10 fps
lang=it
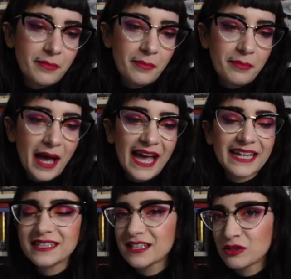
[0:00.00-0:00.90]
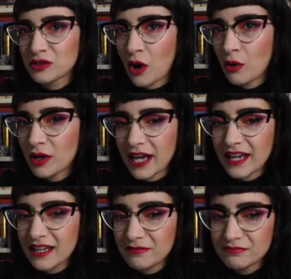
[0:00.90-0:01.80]
bad, ok,
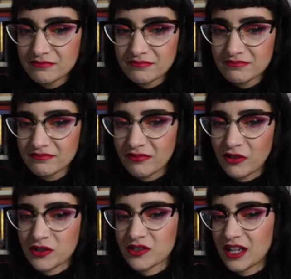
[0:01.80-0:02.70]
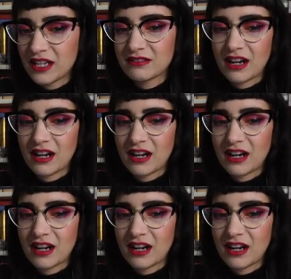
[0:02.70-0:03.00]
forse